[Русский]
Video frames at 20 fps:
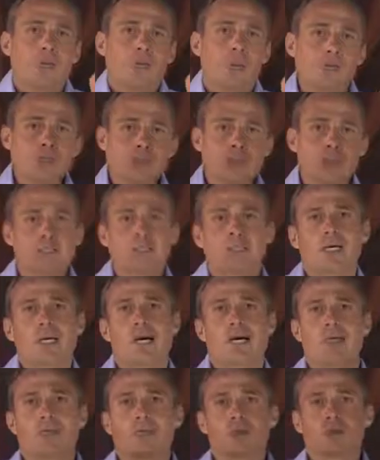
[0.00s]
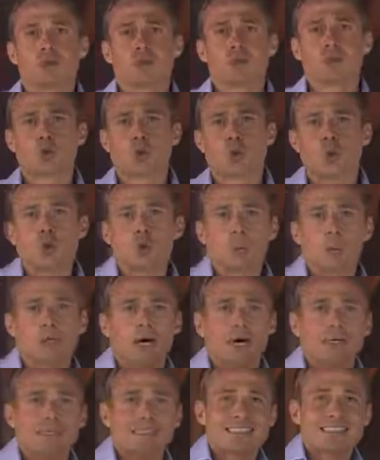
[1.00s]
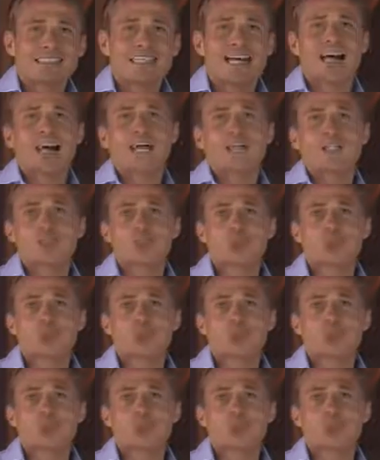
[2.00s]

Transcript: просчитал, четко знает,